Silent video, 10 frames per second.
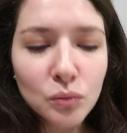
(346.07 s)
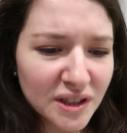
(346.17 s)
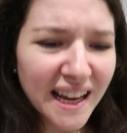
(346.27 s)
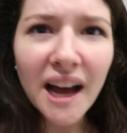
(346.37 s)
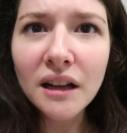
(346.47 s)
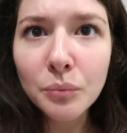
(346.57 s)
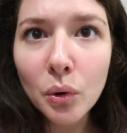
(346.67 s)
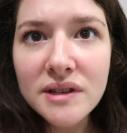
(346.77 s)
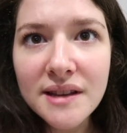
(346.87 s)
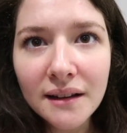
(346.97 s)
Bu seyahat
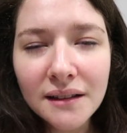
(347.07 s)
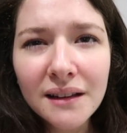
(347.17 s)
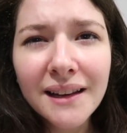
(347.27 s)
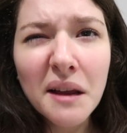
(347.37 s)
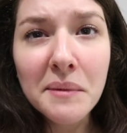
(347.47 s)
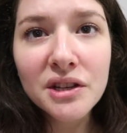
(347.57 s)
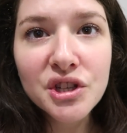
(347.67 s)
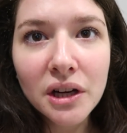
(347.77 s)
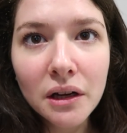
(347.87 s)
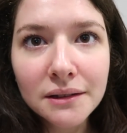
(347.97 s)
boyu zaten denemek
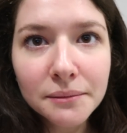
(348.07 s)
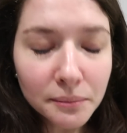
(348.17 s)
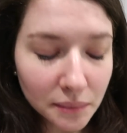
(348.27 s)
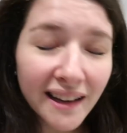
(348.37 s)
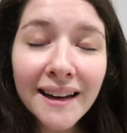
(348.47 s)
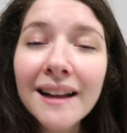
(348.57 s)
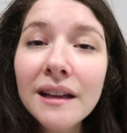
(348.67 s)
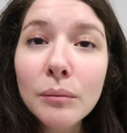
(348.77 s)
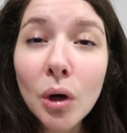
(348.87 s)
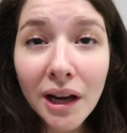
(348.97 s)
için aldım.
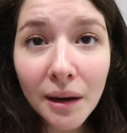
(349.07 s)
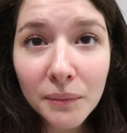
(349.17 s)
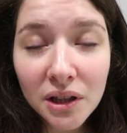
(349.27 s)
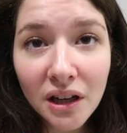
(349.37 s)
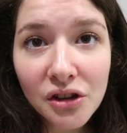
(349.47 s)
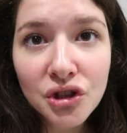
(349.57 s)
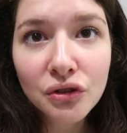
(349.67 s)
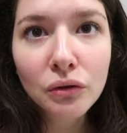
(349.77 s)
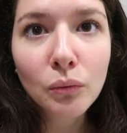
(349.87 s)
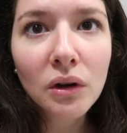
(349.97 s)
Genelde böyle yapmayı tercih
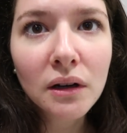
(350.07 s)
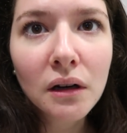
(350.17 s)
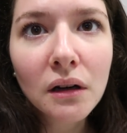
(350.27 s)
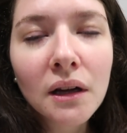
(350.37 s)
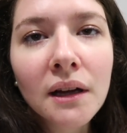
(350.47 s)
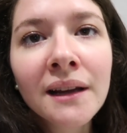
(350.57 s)
ediyorum orada.